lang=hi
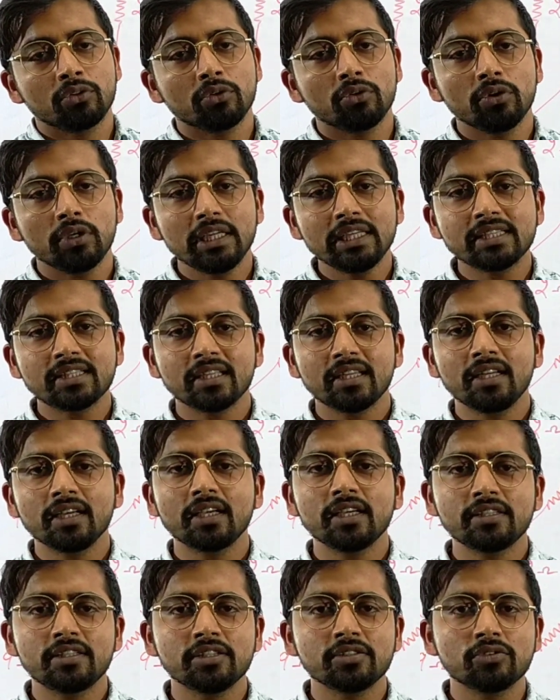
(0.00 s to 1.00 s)
तो इस
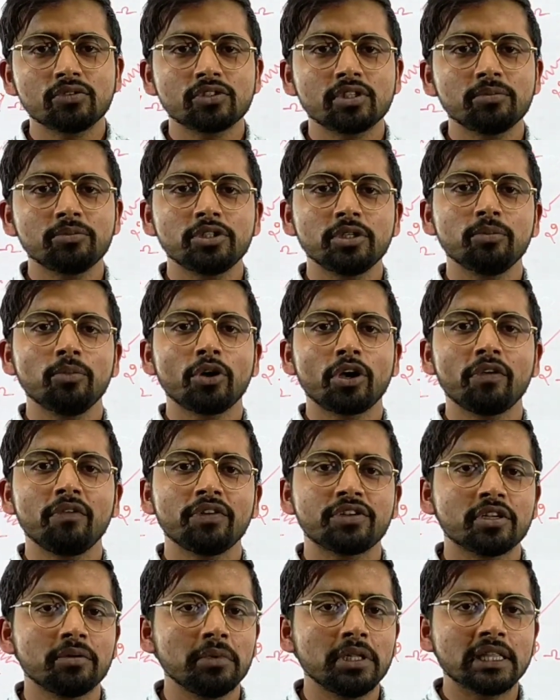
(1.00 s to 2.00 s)
तरह की चीज़ों से मुझे
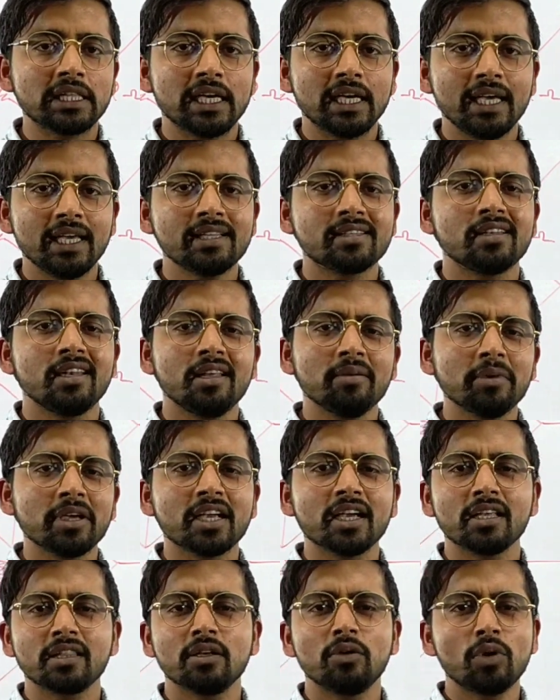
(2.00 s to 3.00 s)
मोटिवेशन मिलता है इसलिए
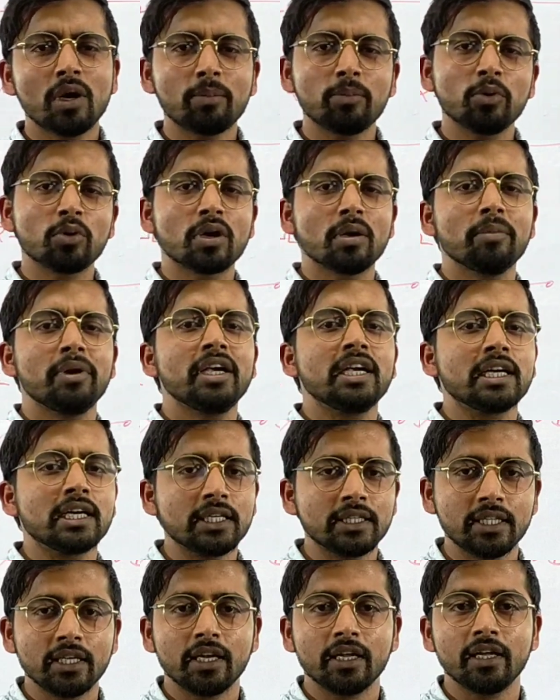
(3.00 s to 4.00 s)
मैं कहता हूँ आप लोग कमेंट
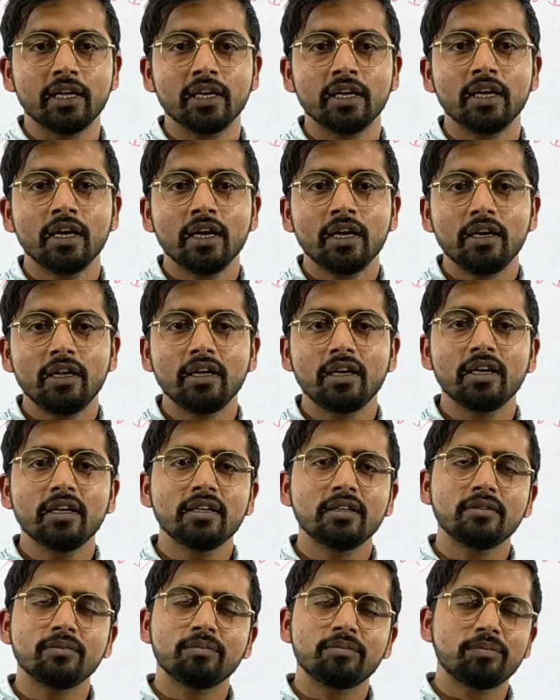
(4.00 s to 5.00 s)
करते रहिए ठीक
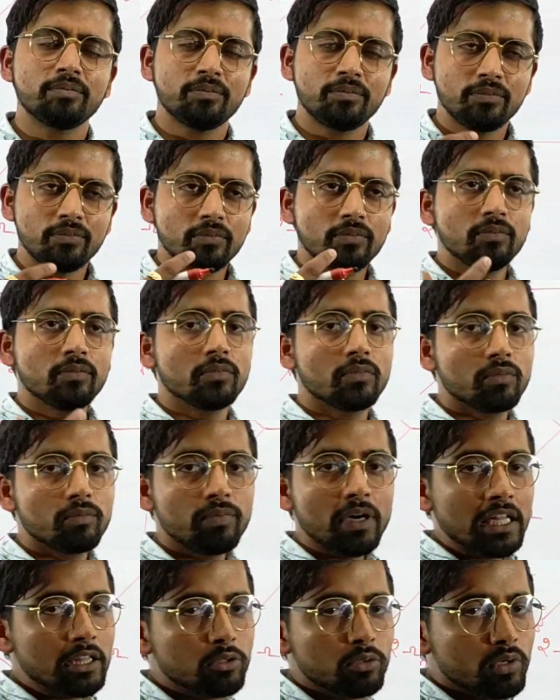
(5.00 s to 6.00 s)
है
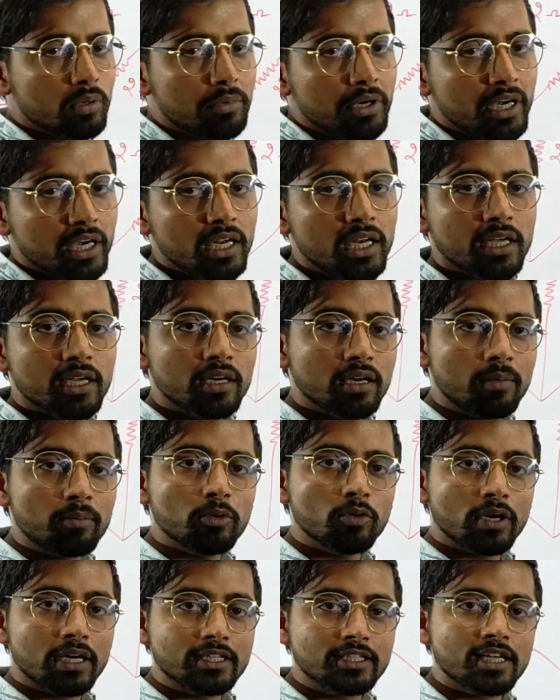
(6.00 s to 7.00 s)
फालतू कमेंट नहीं लेकिन
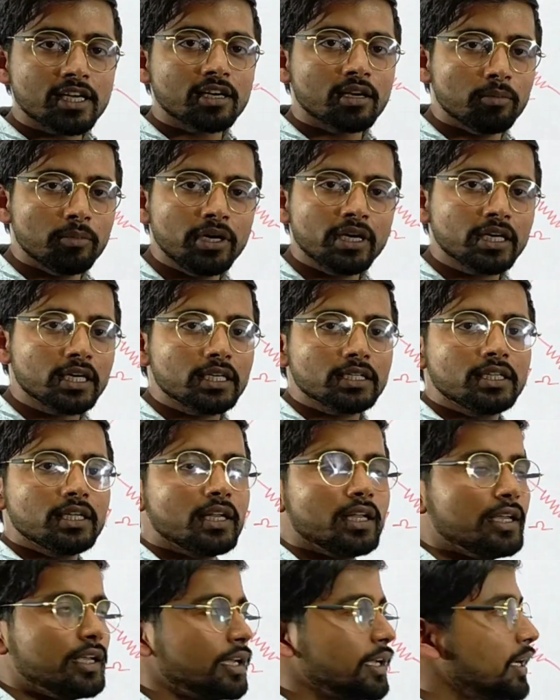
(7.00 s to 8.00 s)
आप लोग अच्छा कमेंट
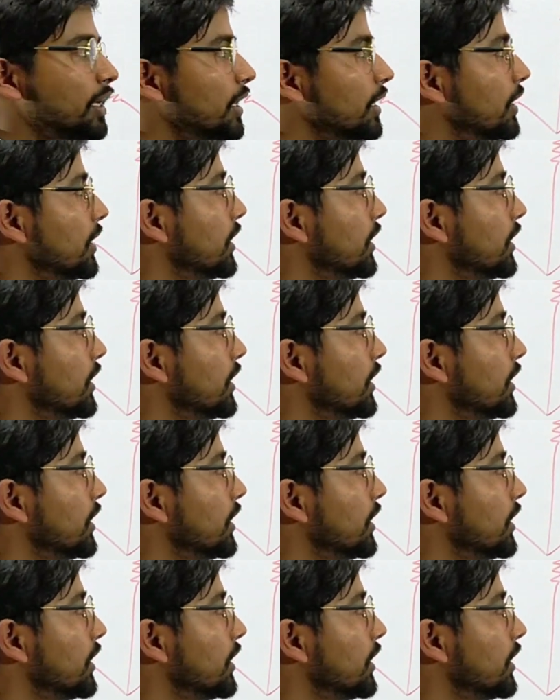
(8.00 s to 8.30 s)
करते रहिए